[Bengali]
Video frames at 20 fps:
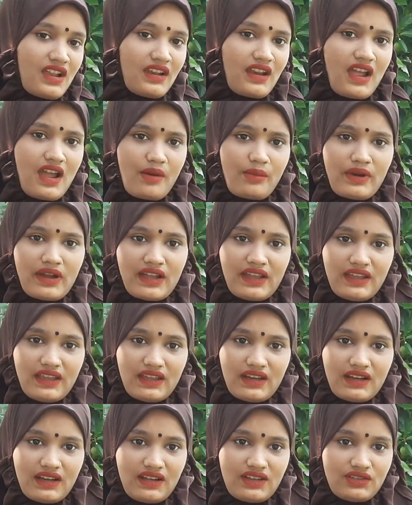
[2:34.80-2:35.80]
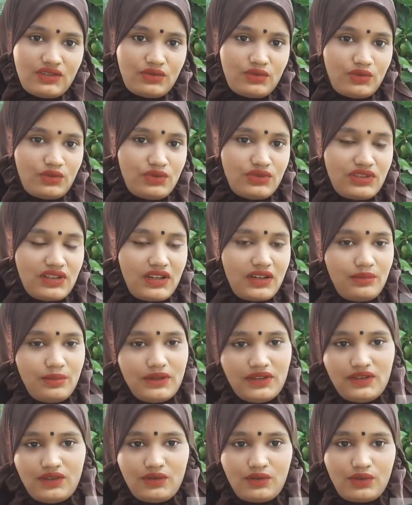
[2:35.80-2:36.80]
না ভাই এর আগে তো কোনো জায়গায়
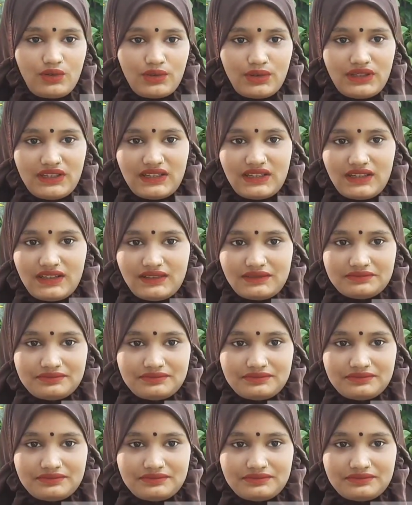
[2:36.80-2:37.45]
ভিডিও করি নাই